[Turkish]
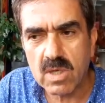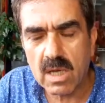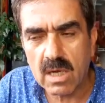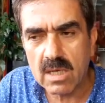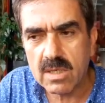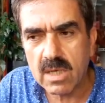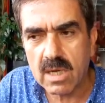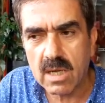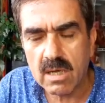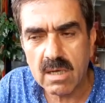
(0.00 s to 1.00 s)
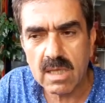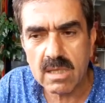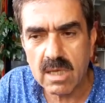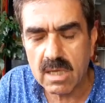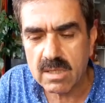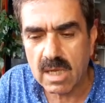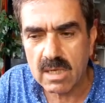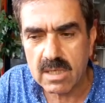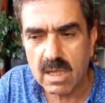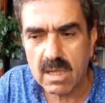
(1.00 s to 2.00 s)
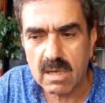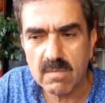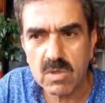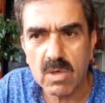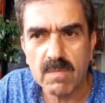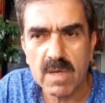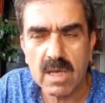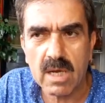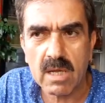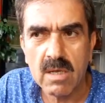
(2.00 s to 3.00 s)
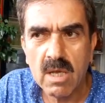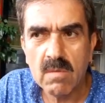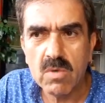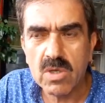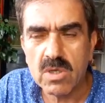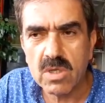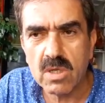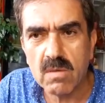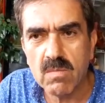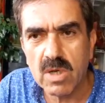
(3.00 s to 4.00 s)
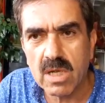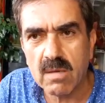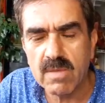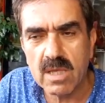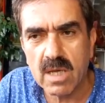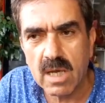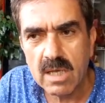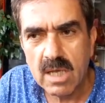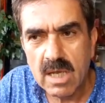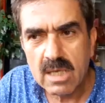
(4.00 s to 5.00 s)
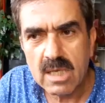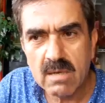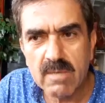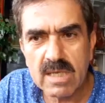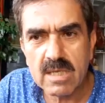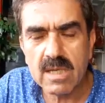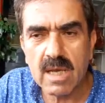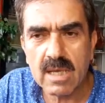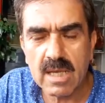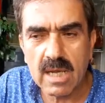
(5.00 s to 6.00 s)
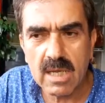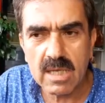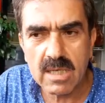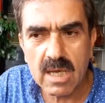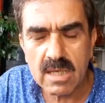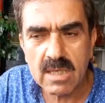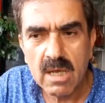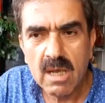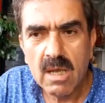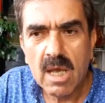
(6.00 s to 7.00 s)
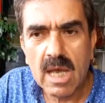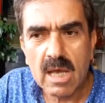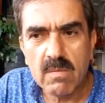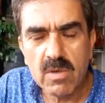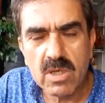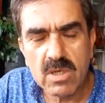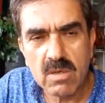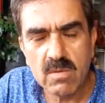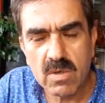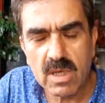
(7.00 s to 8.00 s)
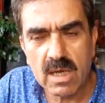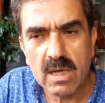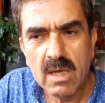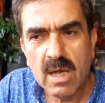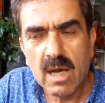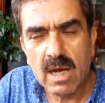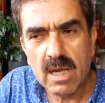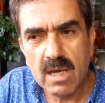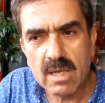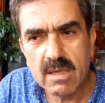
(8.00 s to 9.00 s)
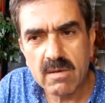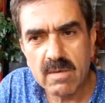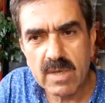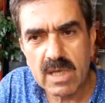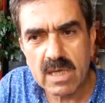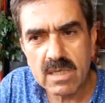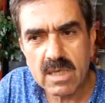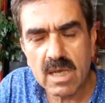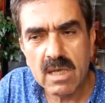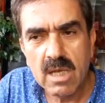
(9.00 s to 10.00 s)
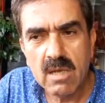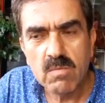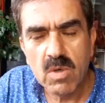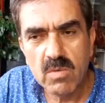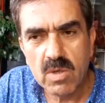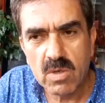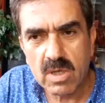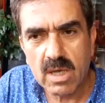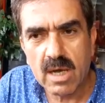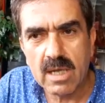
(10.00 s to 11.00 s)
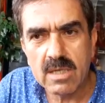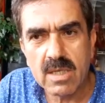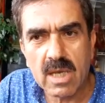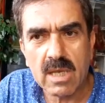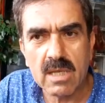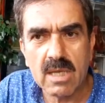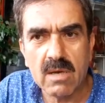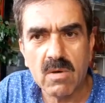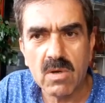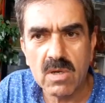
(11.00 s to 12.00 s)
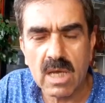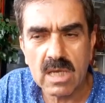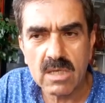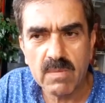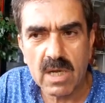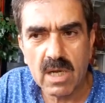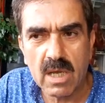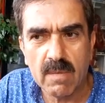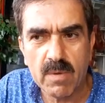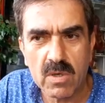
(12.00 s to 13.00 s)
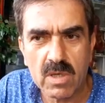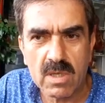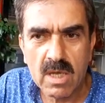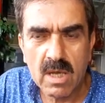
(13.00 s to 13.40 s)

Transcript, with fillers: uzaklaştırarak hatta çalışanlarımı toplayarak bu kişinin buraya bir daha girmesini engelleyeceğiz. Eğer bu kişi burada hala devam ederse bu müdür de aynı şekilde onunla işbirliği yapıyor